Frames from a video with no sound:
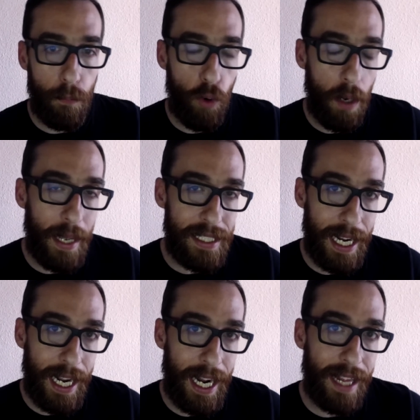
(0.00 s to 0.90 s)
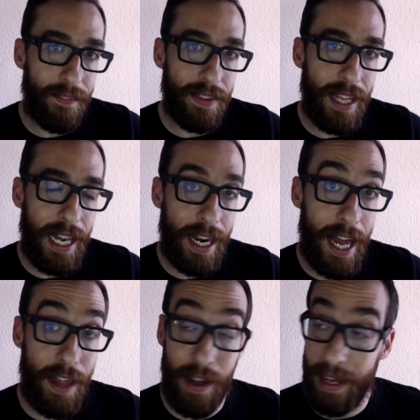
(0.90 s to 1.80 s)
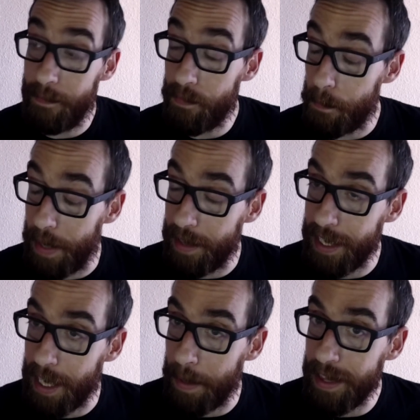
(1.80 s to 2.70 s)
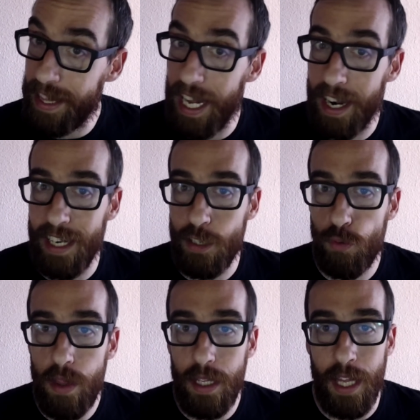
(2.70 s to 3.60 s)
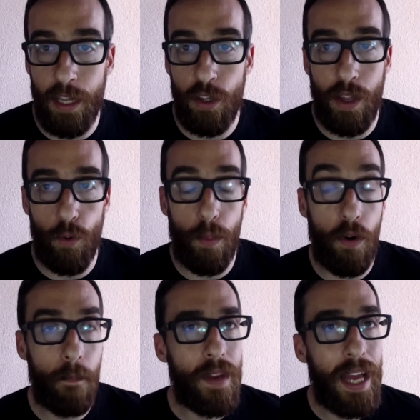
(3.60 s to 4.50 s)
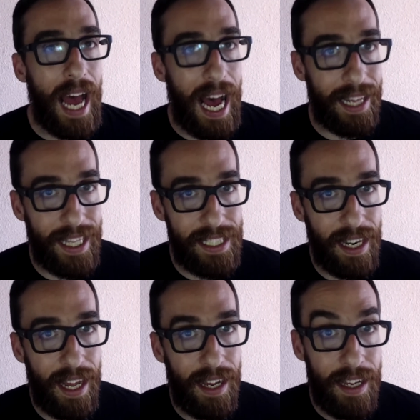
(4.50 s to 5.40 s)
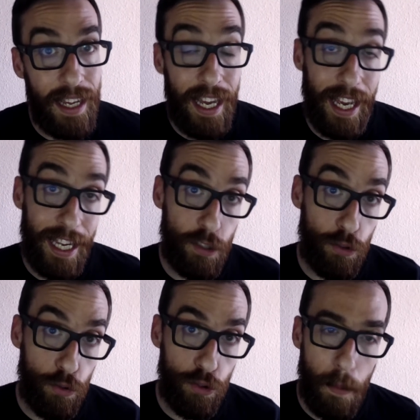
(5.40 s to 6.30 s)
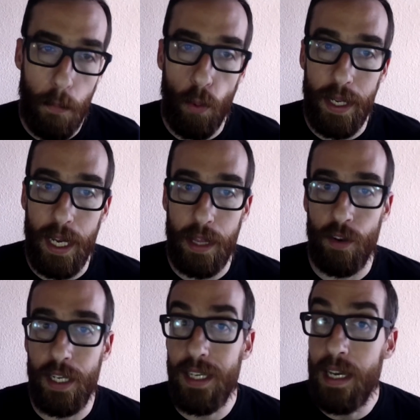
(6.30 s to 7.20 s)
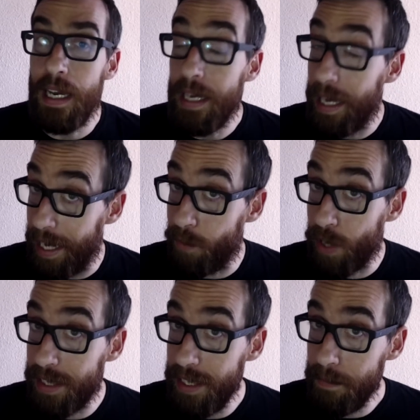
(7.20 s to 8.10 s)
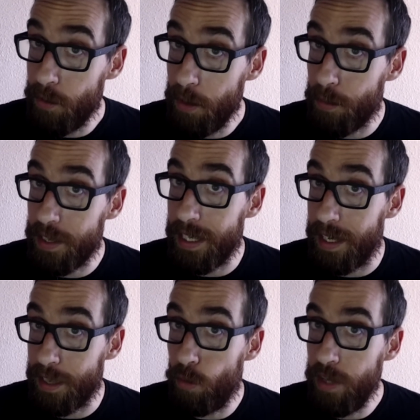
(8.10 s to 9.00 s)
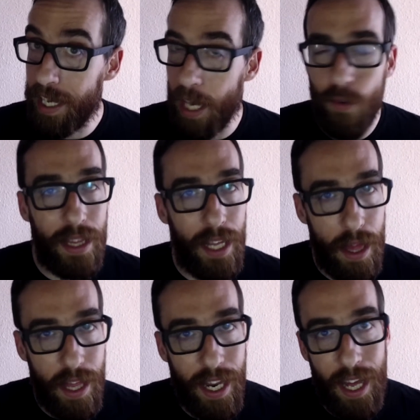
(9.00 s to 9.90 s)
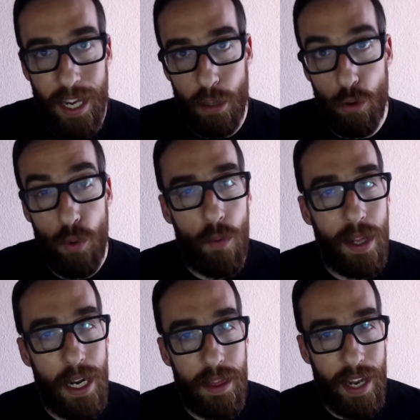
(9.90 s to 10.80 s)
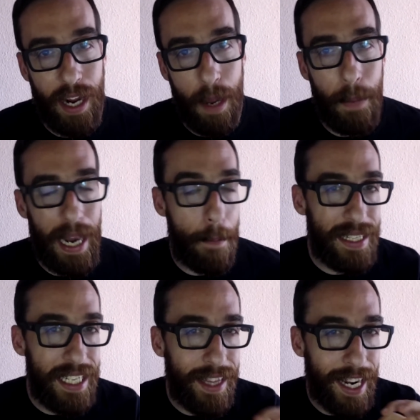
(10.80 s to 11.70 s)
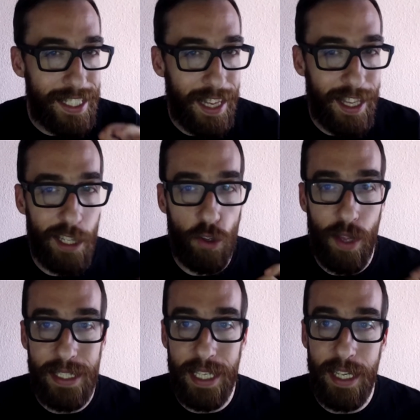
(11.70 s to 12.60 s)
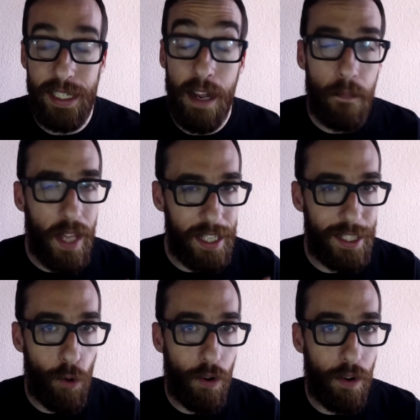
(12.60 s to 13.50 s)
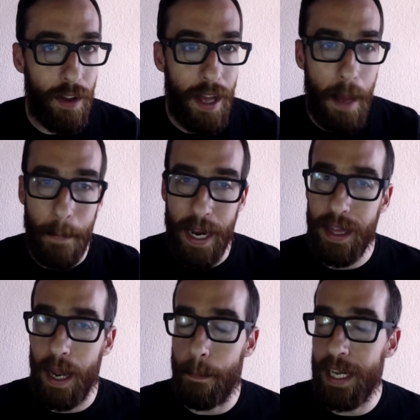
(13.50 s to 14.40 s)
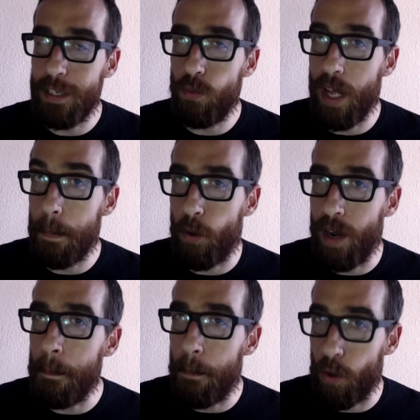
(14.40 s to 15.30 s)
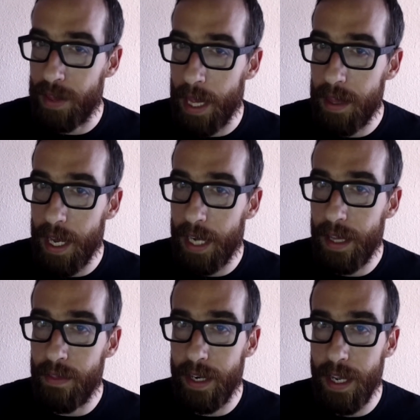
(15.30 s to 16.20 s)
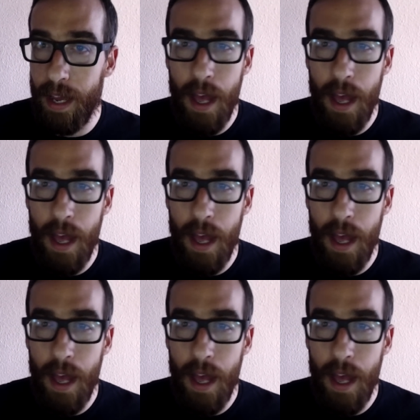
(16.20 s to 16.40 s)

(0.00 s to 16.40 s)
vuelve a sacar de la nada prácticamente resucitando de nuevo a Tesla en sus publicaciones. aún así, bueno, pues eh, resulta que hay una tercera lectura, una tercera capa, la más interesante de todas ellas, que desde luego merece la pena estudiar por la importancia que tendría